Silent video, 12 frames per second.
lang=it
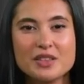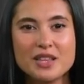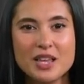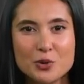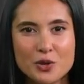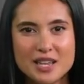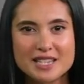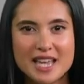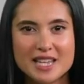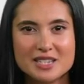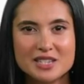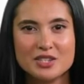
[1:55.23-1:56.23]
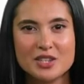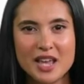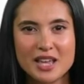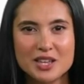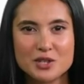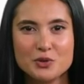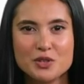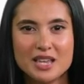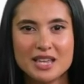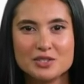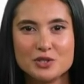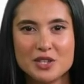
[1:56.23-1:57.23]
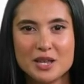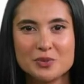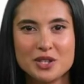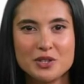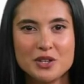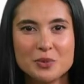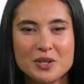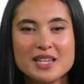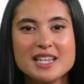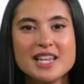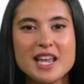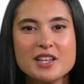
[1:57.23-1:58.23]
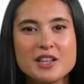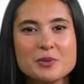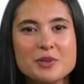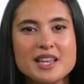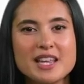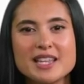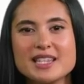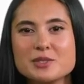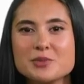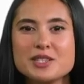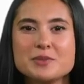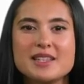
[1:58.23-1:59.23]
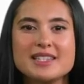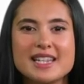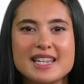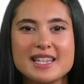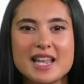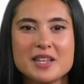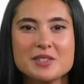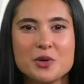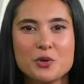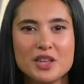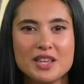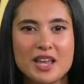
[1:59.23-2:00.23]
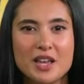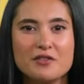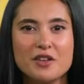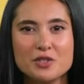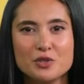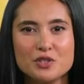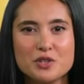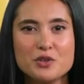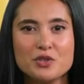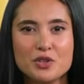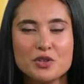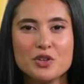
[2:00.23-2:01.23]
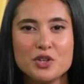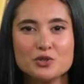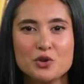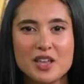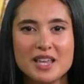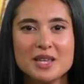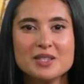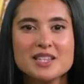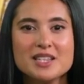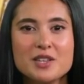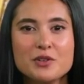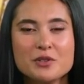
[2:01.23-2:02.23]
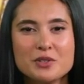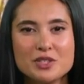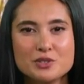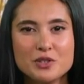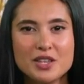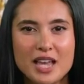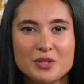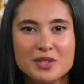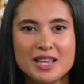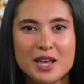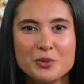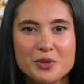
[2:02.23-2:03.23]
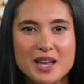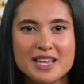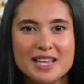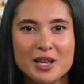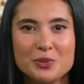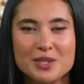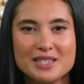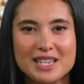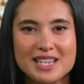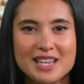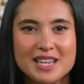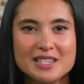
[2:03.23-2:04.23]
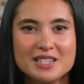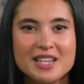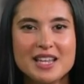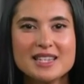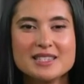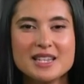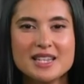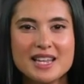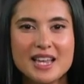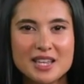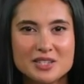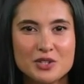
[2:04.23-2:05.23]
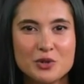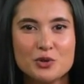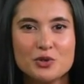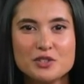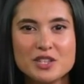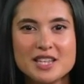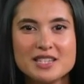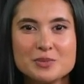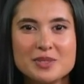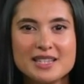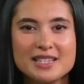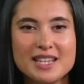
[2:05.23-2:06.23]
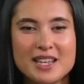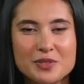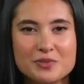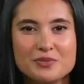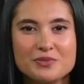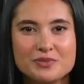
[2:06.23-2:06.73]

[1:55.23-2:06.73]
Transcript: La qualità artigianale e l'utilizzo dei migliori materiali e meccanismi svizzeri di alta qualità fanno di ogni orologio HD3 un pezzo alta gamma che rappresenta l'eccellenza dell'arte orologera svizzera.